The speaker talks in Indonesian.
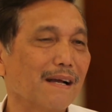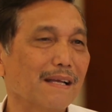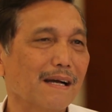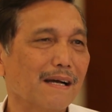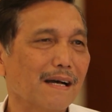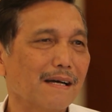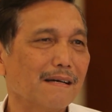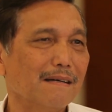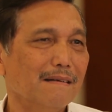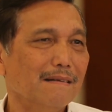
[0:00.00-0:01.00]
yang
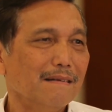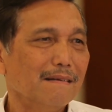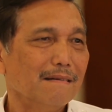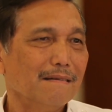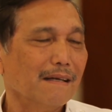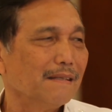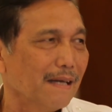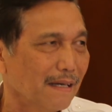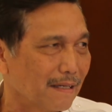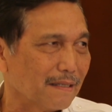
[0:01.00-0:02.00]
yang tidak
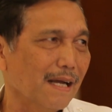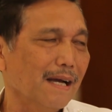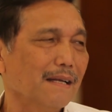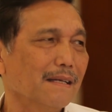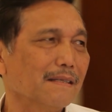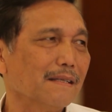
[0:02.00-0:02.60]
dikerjakan yang